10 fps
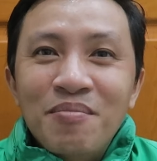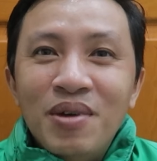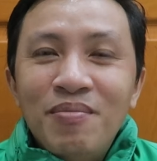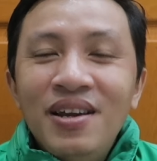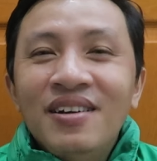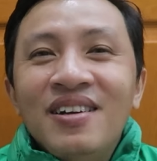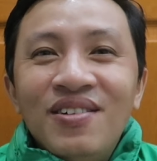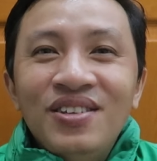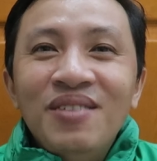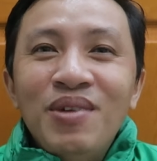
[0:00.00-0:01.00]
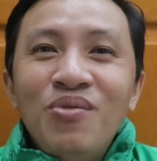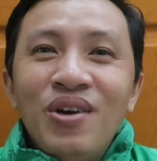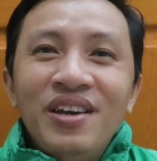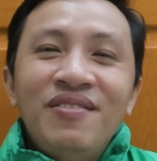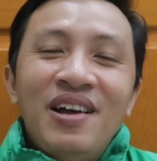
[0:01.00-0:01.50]
mình mới được ngồi trước máy
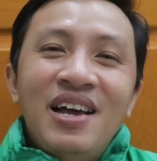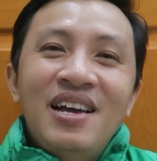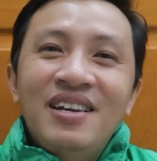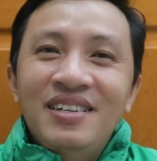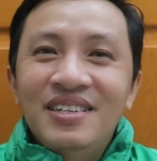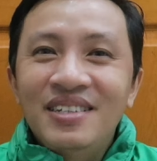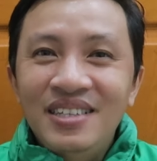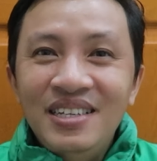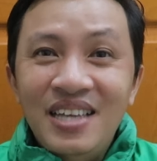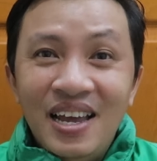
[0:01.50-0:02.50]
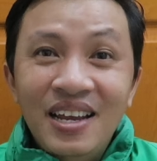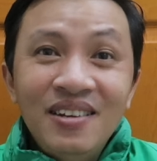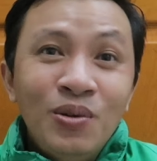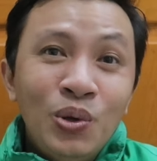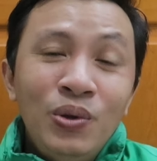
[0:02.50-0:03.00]
quay và chia sẻ
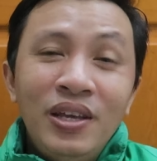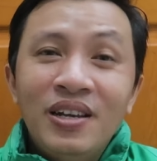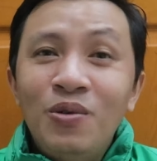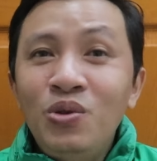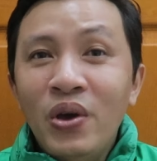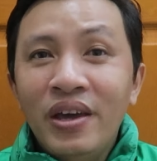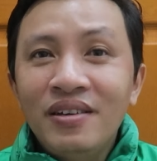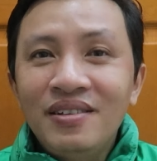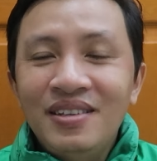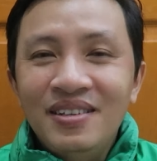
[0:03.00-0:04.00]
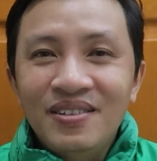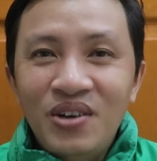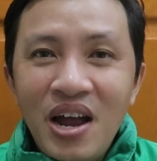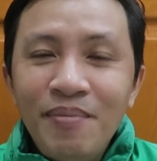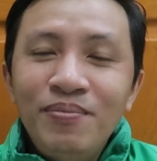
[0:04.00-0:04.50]
đến cô chú anh chị câu chuyện
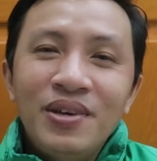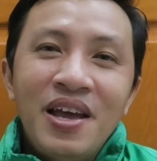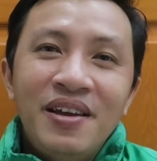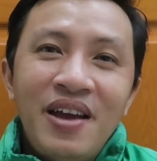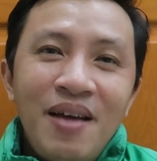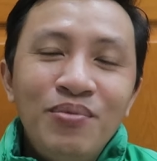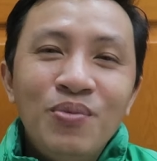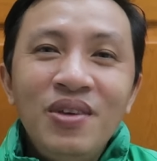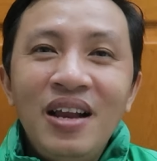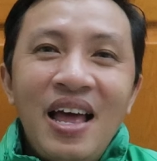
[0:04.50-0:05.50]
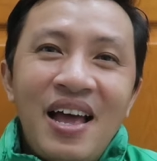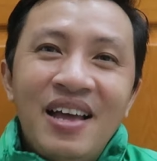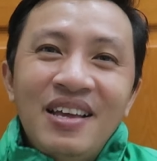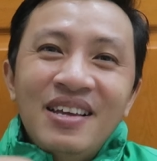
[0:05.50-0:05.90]
Grab, nghề Grab cũng như là